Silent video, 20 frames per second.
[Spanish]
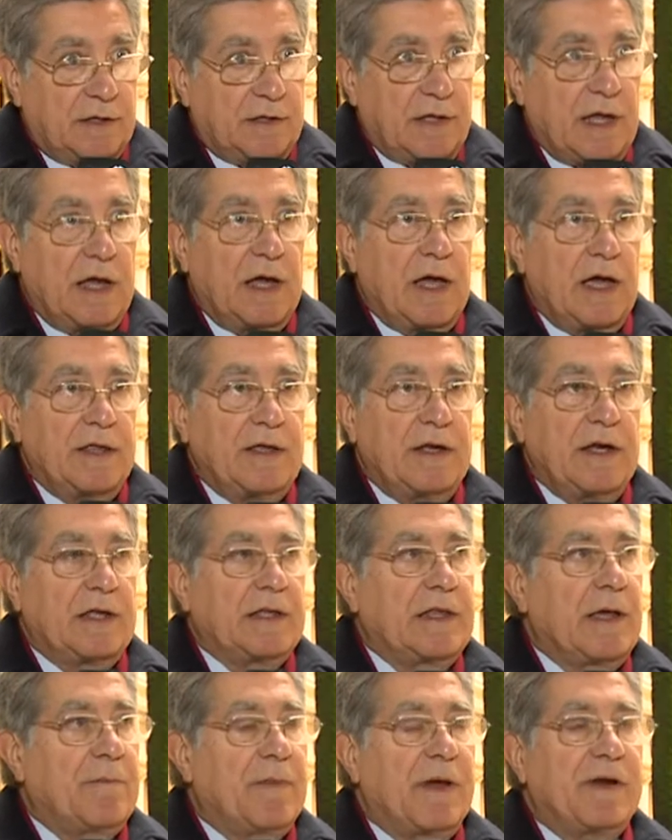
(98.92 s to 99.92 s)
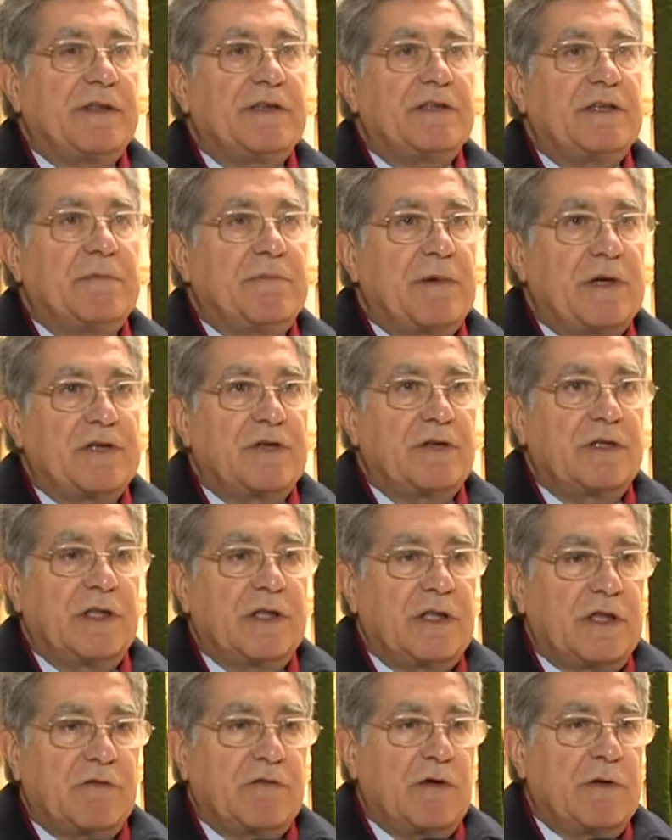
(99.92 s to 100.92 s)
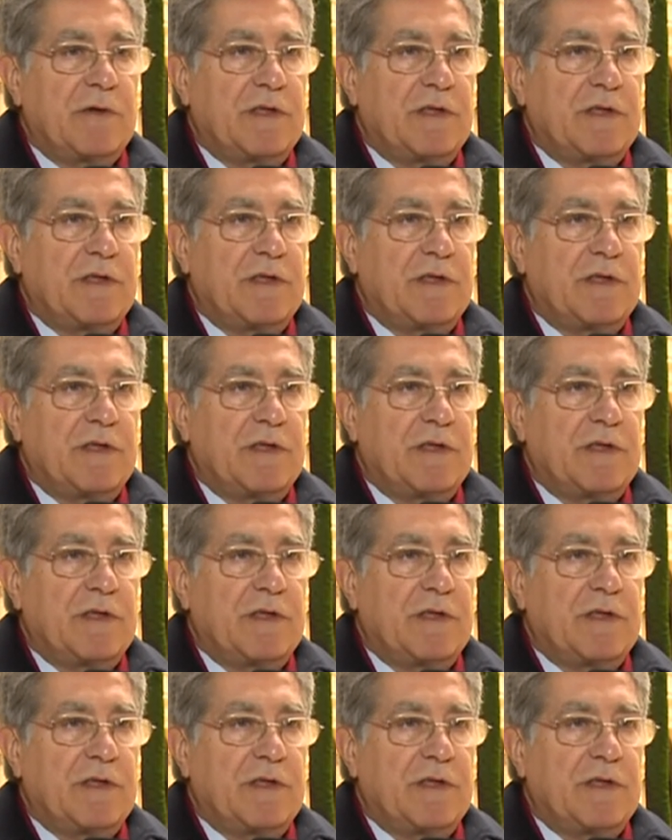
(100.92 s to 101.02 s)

tenga directa participación en esto,